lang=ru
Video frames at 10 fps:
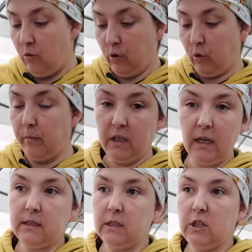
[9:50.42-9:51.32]
Вот у
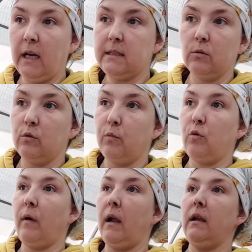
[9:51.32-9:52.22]
меня сейчас, вот
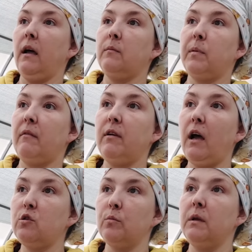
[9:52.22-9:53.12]
буквально
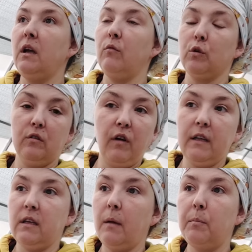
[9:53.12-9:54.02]
отправлять, у меня вот
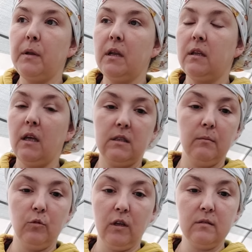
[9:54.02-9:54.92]
два дня перед
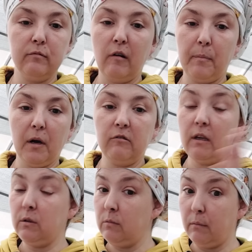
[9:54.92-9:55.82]
этим у нас была
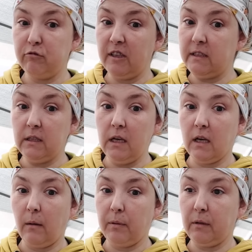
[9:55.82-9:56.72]
прохладнее, у меня была
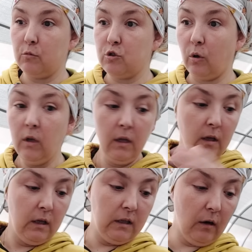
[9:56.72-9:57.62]
истерика, потому что
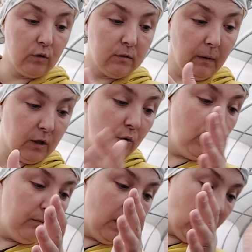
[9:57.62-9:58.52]
я вот
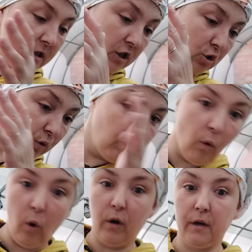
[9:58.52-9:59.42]
смотрю, и мне кажется, что он
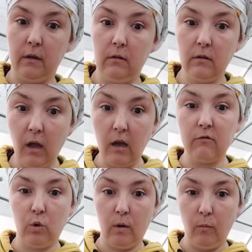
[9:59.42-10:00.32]
мокрый,
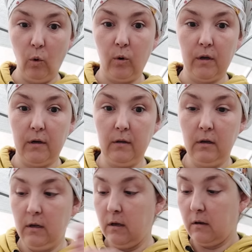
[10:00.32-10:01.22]
наглухо мокрый.
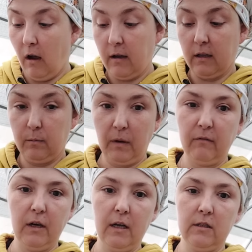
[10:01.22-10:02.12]
Как
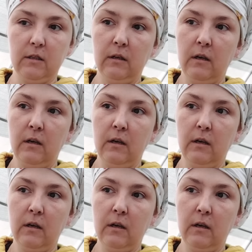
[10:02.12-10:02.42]
отправлять?